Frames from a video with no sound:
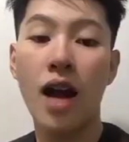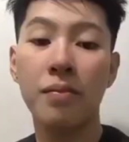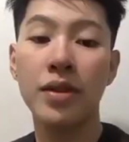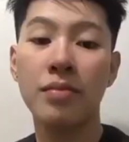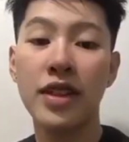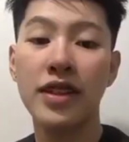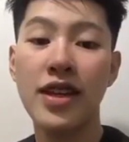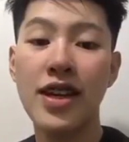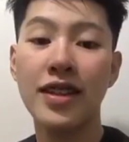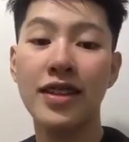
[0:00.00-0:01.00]
Happy
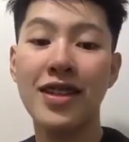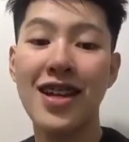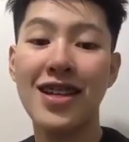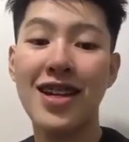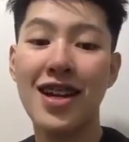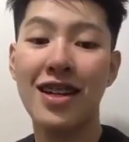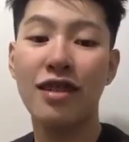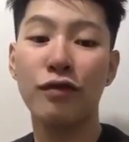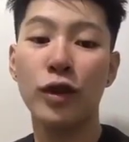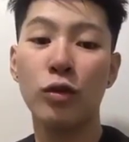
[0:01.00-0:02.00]
birthday, Ate Nana!
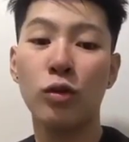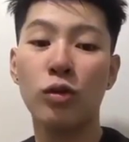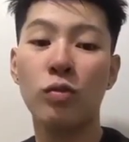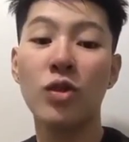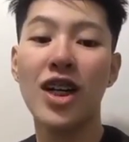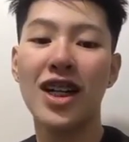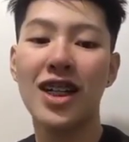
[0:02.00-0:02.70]
Love you! Wow.